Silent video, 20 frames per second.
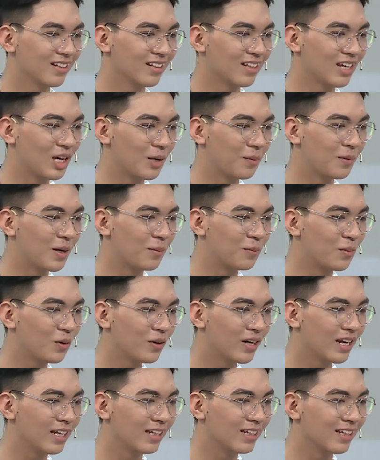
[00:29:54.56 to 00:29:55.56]
Dạ em làm
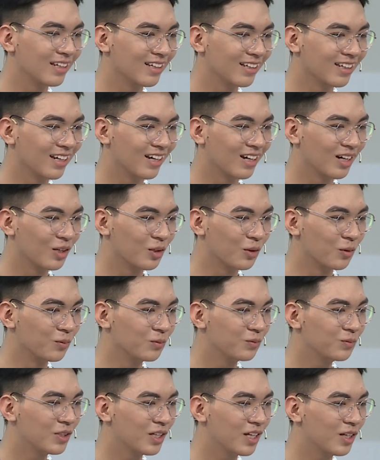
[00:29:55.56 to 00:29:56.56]
món này thì
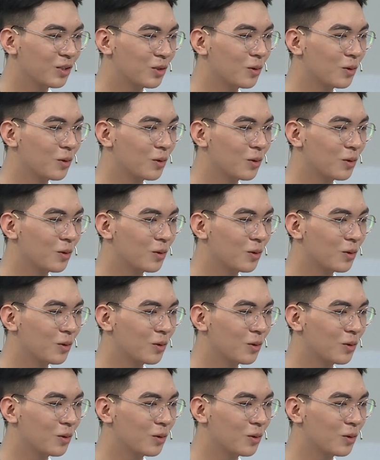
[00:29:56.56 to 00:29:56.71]
cũng